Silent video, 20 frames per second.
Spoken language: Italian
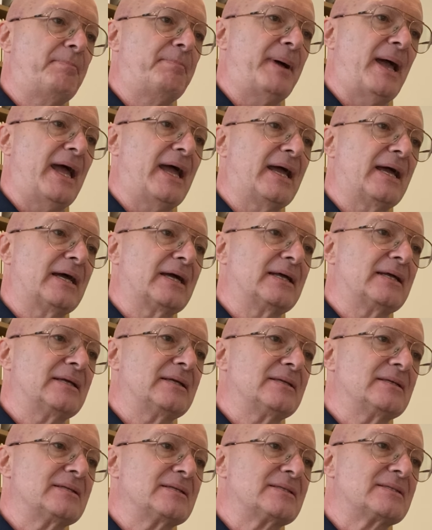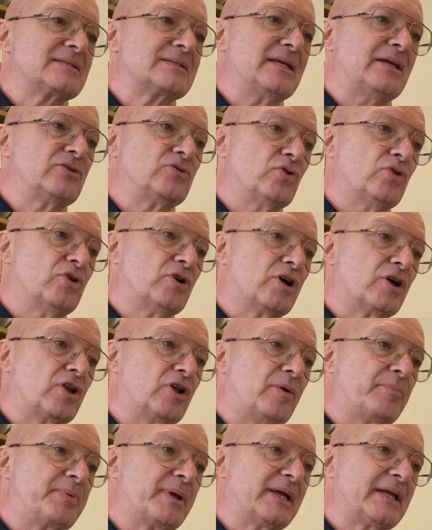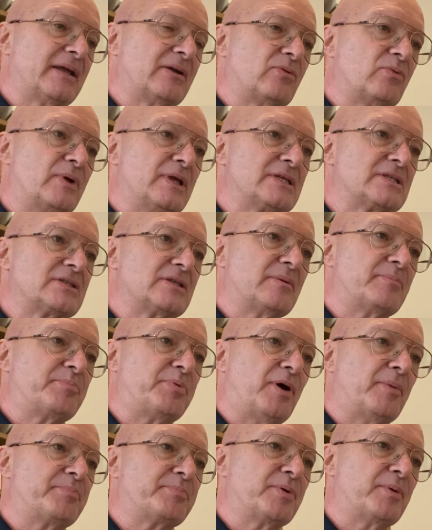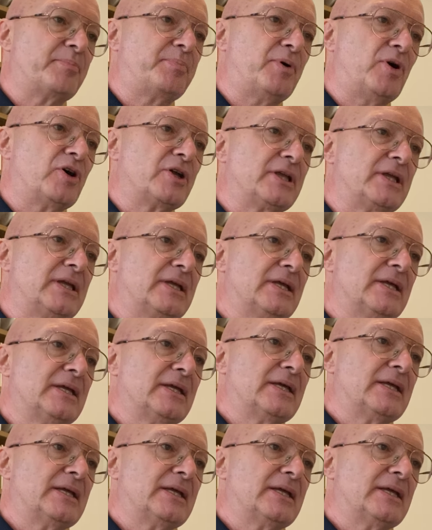per sedurlo, perché questo è proprio poi